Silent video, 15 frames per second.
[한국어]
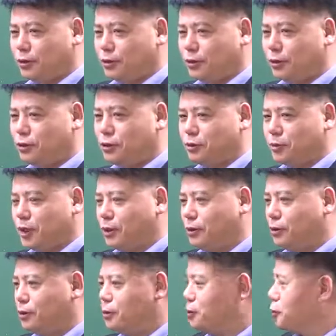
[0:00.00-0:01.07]
던지면
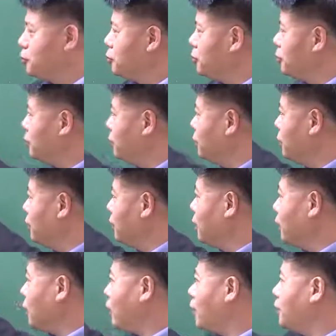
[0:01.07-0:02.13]
여러분들은
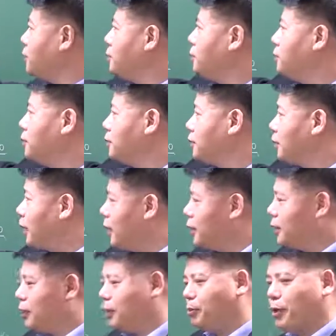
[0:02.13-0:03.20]
가서
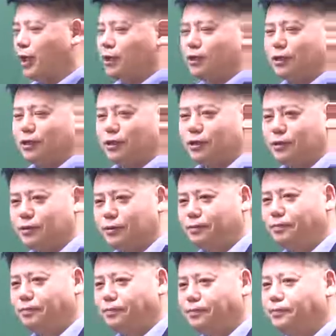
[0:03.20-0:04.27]
가는 게 빨라요.
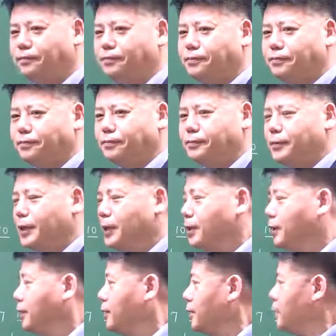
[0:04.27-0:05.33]
음?
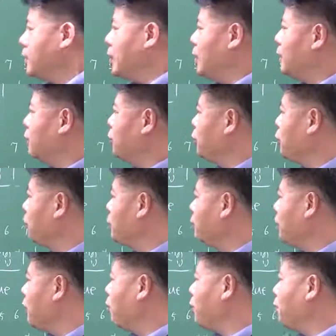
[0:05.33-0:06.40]
자, 그러면 여기
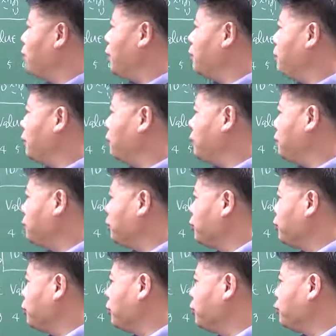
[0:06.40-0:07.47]
몇, 몇 비트씩
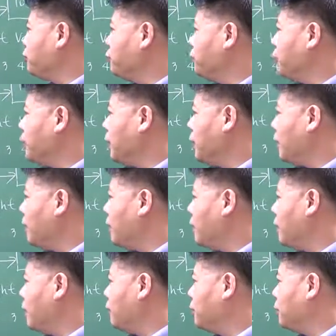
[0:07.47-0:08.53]
묶어주는 거냐?
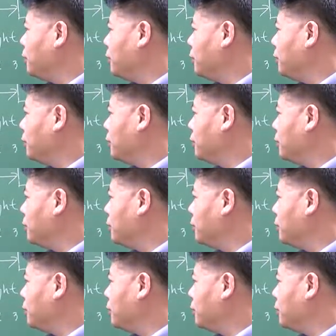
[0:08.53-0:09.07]
여기는